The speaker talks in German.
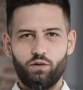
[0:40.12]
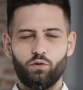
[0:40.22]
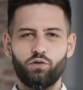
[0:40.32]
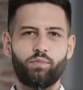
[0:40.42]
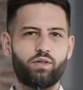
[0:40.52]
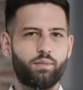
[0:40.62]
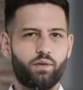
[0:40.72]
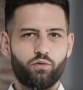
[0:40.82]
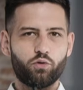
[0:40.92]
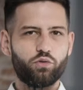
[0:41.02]
los mit Thema
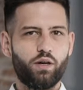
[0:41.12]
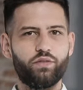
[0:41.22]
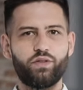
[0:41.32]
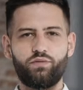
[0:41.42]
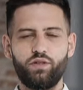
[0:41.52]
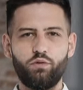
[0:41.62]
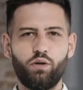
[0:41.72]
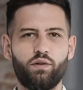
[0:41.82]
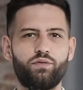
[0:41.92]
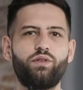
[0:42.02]
Fotografie,
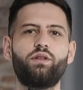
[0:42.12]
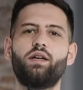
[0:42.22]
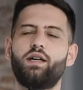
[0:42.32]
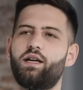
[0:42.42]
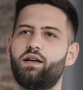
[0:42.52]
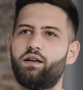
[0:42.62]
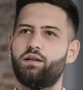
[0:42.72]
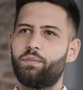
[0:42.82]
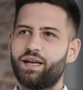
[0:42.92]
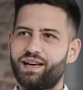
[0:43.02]
Videografie. Äh,
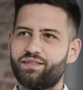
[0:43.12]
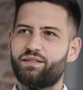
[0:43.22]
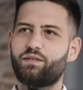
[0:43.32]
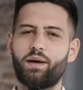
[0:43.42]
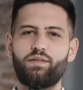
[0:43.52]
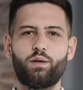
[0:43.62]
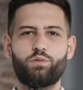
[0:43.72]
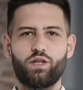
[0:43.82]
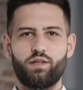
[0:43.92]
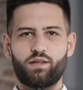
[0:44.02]
meine ersten zwei
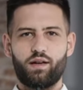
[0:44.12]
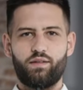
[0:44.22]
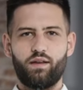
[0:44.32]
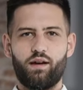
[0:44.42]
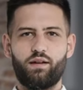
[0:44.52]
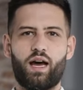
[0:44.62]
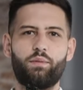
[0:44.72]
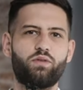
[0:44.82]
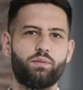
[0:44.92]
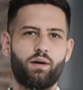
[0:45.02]
Selbstständigkeitsjahren habe
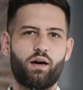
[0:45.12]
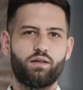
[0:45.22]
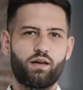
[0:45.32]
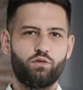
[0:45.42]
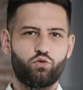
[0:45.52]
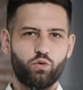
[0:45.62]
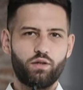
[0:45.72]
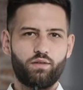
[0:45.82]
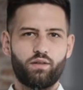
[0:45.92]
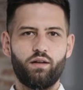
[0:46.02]
ich im Bereich
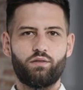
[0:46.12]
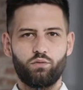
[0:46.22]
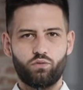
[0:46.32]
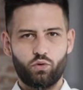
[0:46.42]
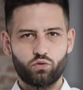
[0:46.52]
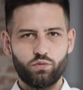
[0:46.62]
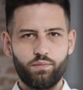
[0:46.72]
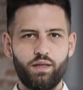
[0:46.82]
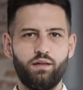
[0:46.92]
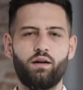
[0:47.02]
Agenturdienstleistungen, Social
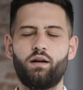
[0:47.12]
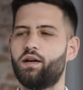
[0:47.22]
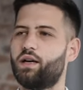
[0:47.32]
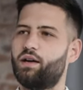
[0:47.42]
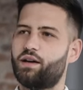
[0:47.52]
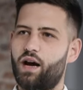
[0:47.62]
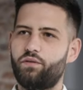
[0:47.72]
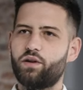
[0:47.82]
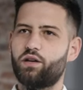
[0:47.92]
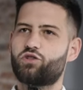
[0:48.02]
Media,
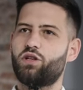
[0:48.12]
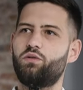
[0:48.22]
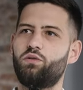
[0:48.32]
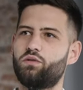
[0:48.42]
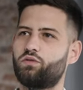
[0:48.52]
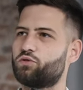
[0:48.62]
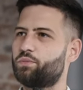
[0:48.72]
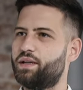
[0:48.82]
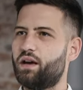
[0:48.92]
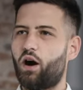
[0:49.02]
Grafikerstellung, Social
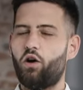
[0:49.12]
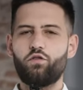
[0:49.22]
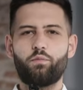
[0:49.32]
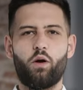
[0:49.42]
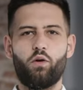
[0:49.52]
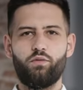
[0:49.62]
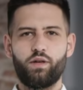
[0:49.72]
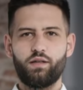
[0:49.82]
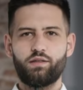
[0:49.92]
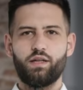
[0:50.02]
Media Aufbau wirklich